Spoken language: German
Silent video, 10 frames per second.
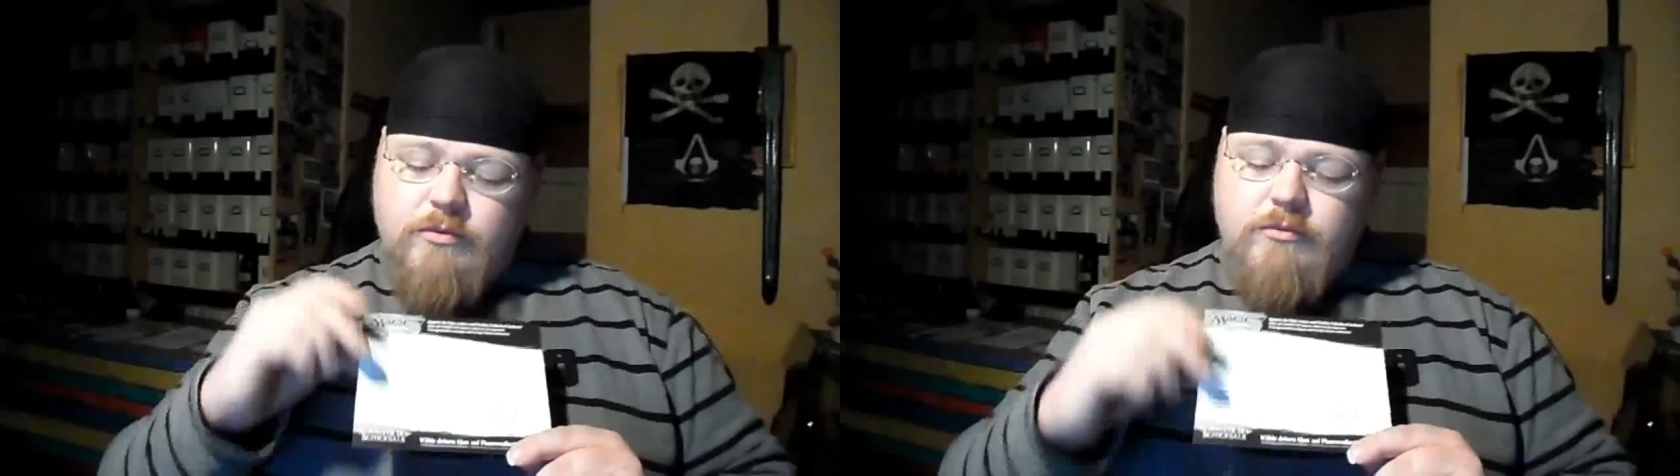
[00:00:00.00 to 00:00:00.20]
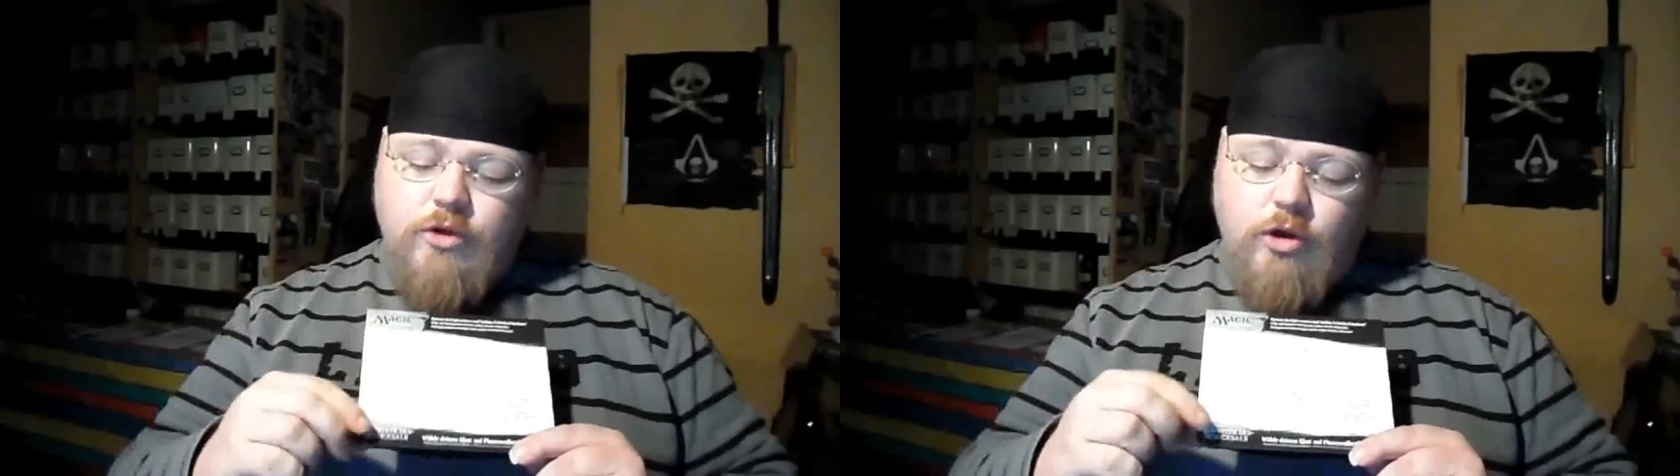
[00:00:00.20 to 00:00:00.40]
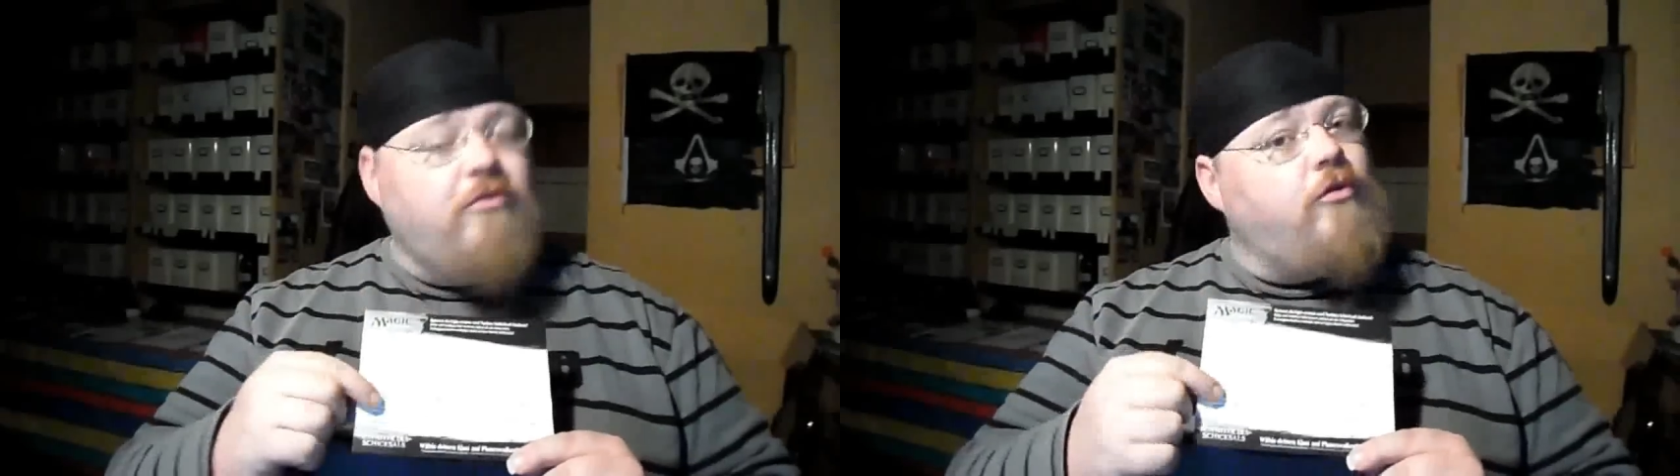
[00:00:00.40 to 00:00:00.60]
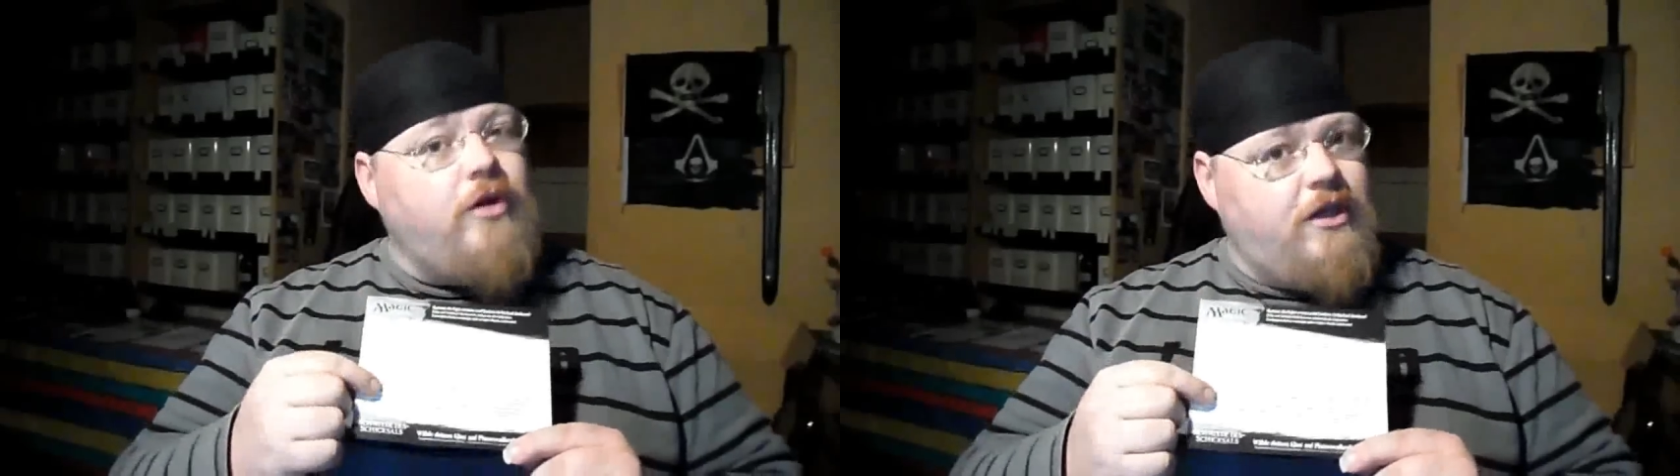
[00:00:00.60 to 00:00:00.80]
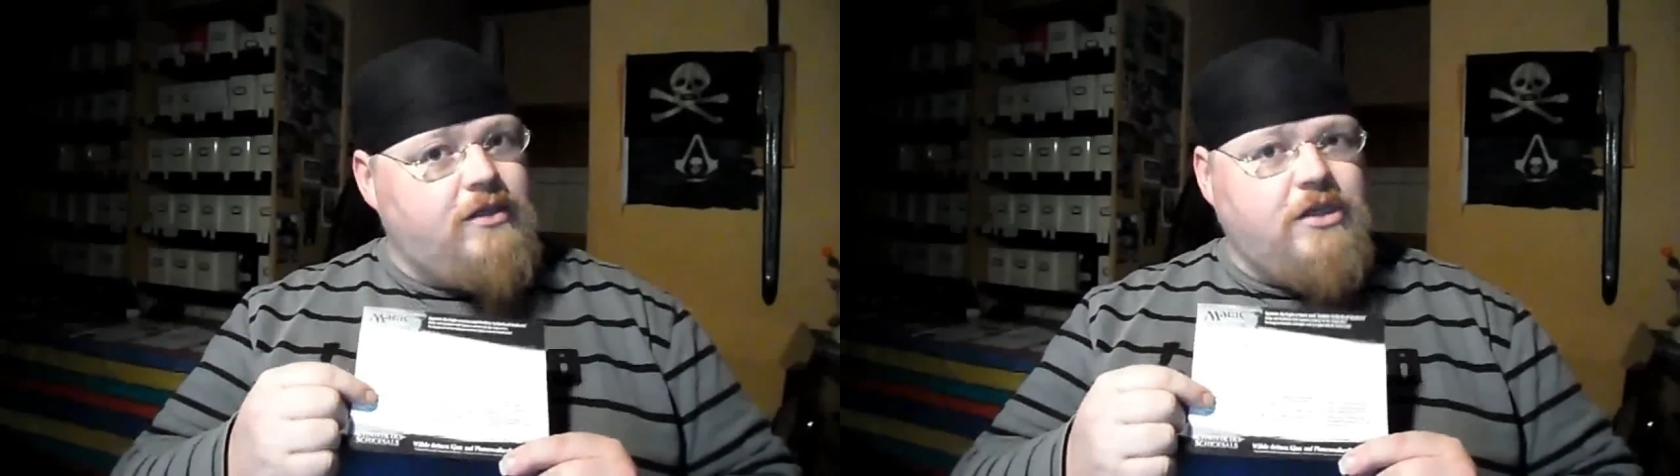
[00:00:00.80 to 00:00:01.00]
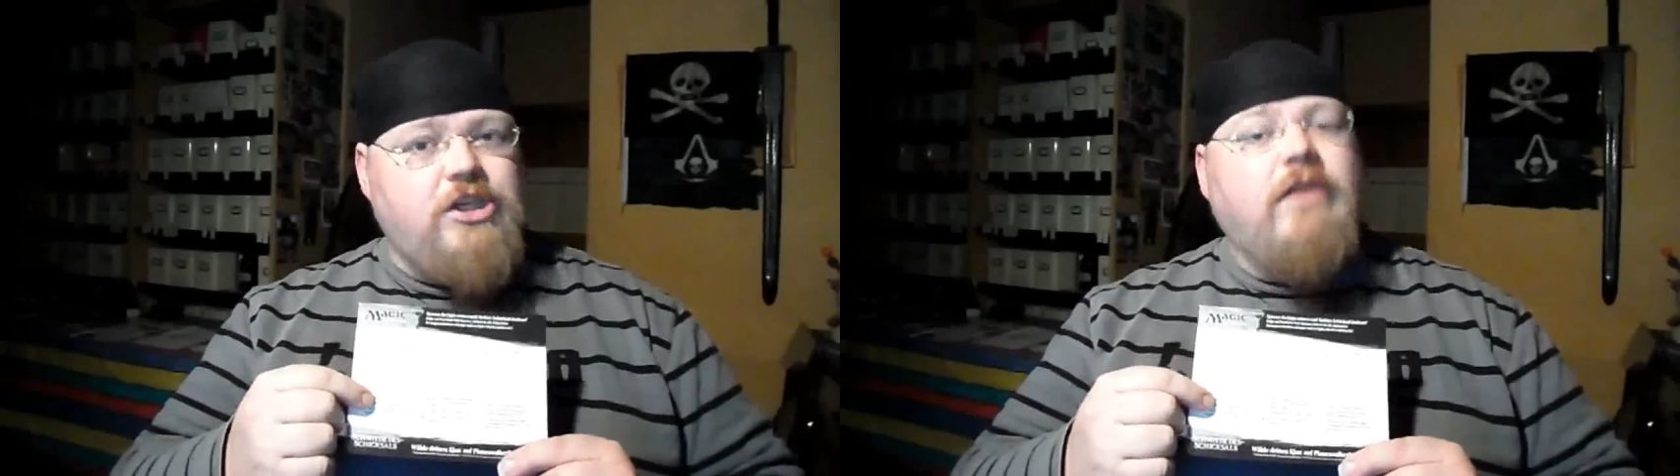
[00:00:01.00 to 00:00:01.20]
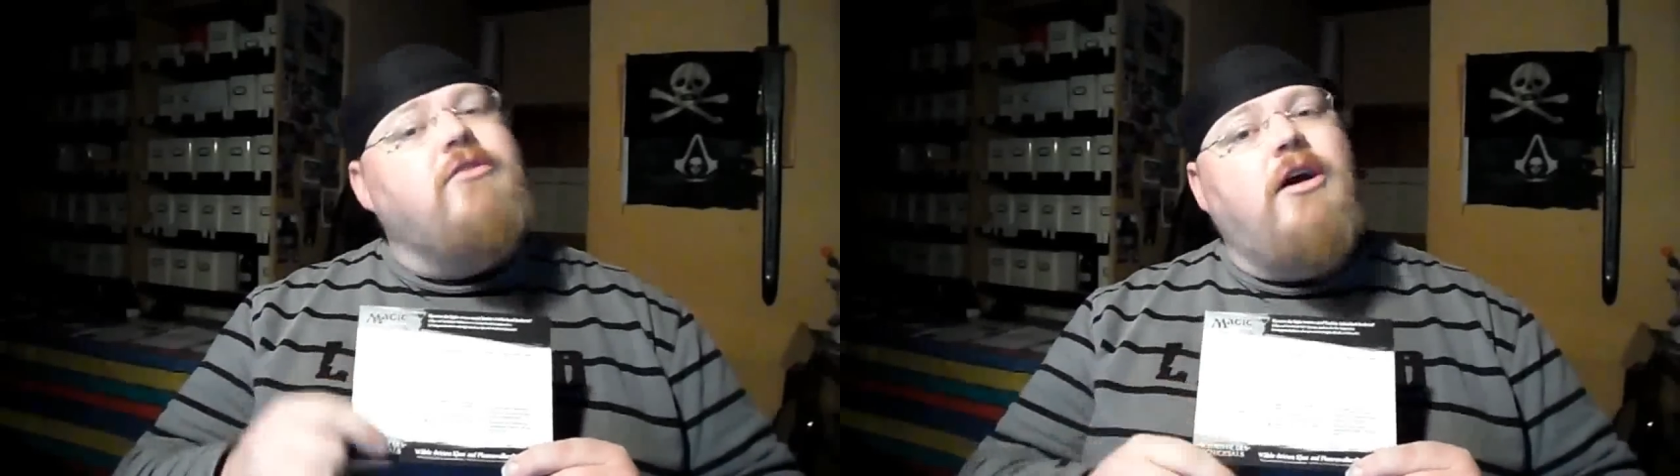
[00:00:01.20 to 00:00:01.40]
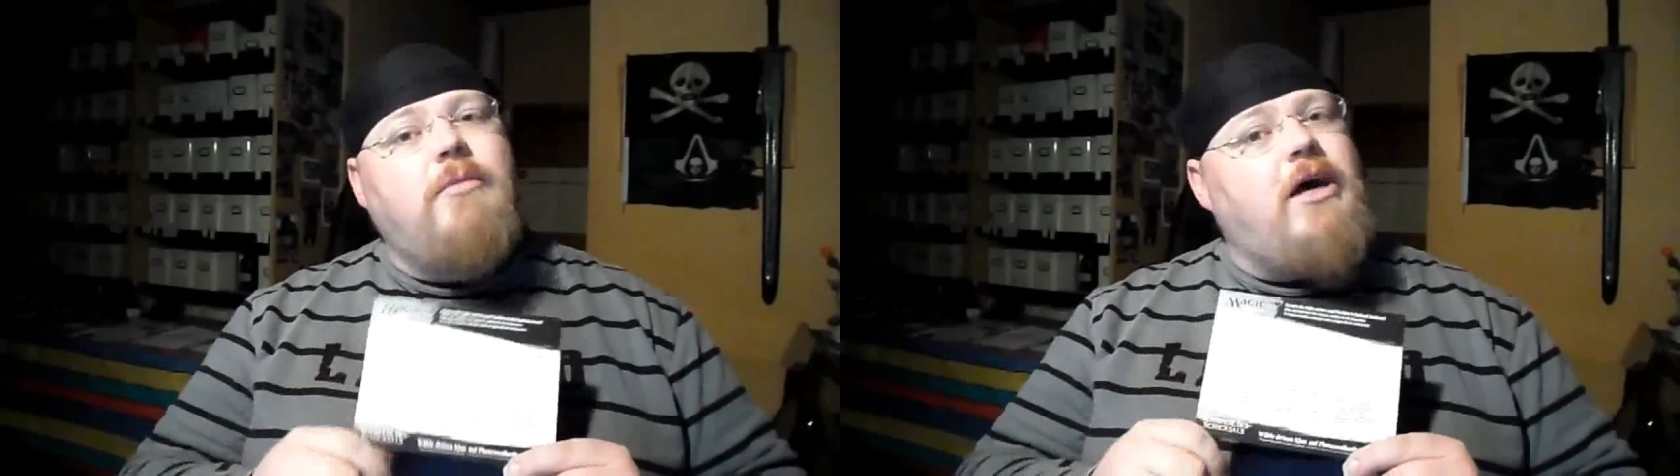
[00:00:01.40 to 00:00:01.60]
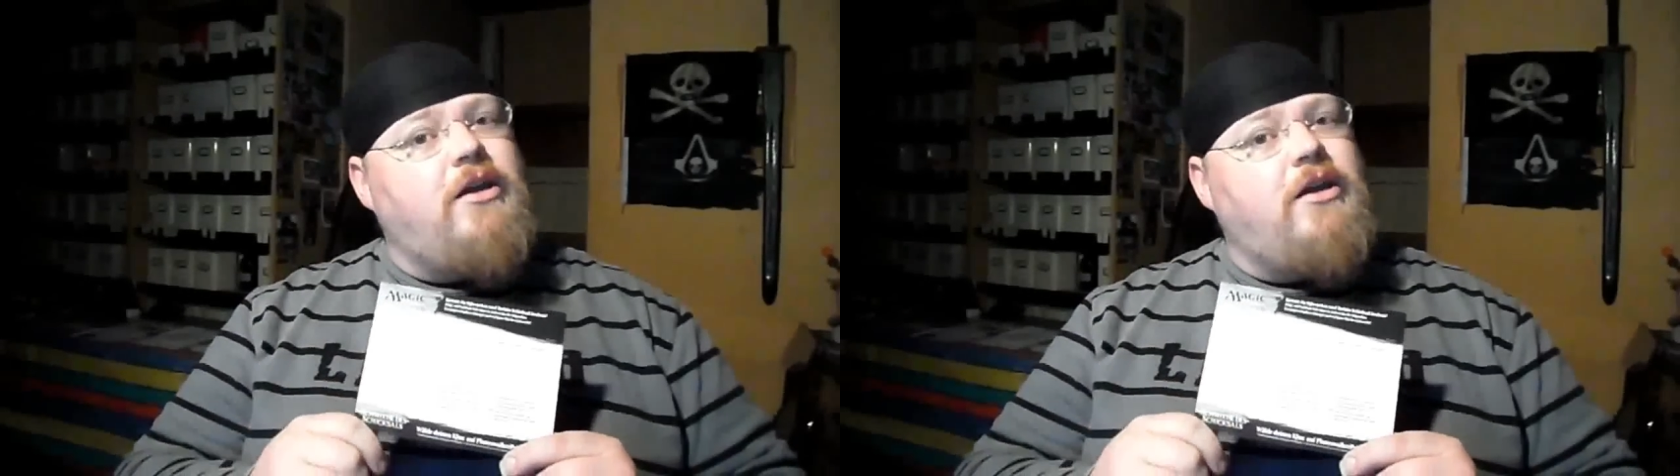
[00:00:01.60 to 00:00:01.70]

noch bevor ich es geschafft habe,